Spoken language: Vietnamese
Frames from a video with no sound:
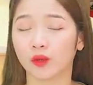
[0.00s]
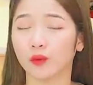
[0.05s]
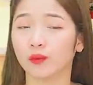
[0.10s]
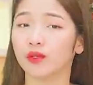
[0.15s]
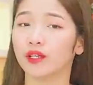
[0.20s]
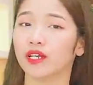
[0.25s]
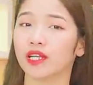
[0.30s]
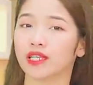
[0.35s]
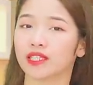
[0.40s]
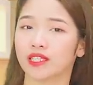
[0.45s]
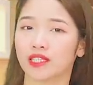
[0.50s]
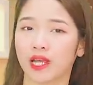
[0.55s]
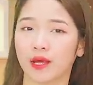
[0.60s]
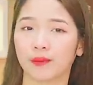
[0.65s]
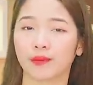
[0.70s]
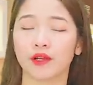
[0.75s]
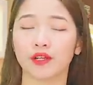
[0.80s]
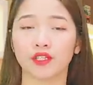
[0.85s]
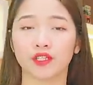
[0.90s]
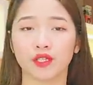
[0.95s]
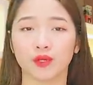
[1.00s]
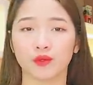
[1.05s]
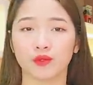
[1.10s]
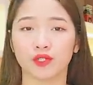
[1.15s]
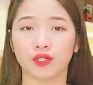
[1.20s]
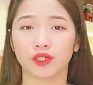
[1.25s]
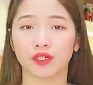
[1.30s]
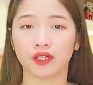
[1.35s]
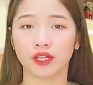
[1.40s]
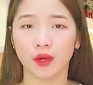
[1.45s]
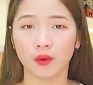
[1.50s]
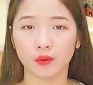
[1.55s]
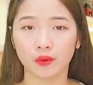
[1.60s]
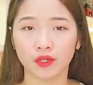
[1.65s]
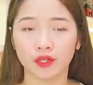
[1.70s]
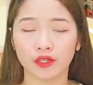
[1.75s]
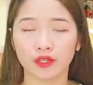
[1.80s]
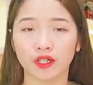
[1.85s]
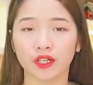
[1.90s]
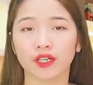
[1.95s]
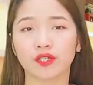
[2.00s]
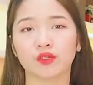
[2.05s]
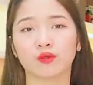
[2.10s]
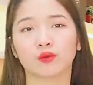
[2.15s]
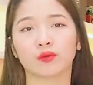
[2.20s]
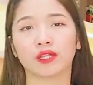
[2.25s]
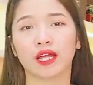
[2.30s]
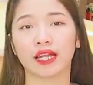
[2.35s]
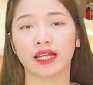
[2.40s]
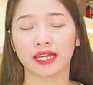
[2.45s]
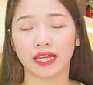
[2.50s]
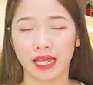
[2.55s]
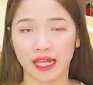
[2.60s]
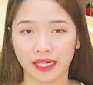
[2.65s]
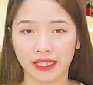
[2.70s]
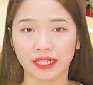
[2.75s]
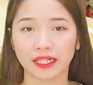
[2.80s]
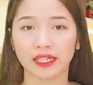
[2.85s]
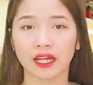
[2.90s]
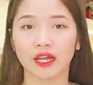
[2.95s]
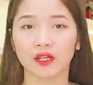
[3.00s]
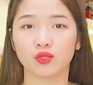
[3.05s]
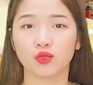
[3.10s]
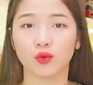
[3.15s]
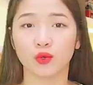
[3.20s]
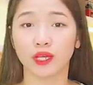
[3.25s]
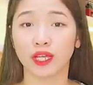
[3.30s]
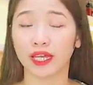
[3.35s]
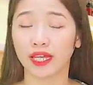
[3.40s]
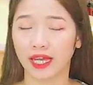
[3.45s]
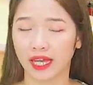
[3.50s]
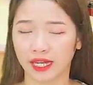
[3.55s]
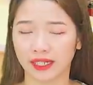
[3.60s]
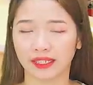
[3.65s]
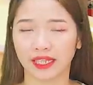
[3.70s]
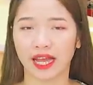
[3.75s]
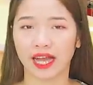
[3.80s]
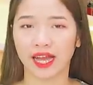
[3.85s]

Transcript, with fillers: cũng như là giảm các triệu chứng đau đớn khi chúng ta đến à, chu kỳ hàng